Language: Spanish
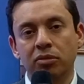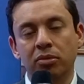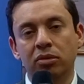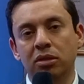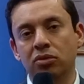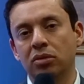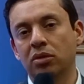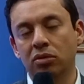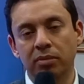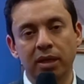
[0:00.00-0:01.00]
de protección
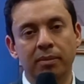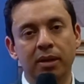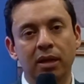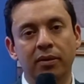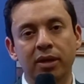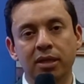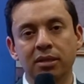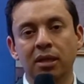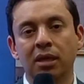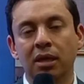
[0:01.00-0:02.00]
económica para la
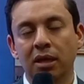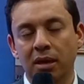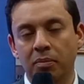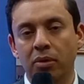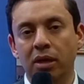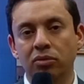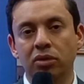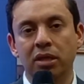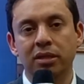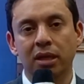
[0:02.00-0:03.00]
vejez que puedan
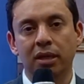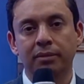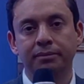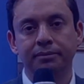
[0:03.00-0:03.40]
utilizar.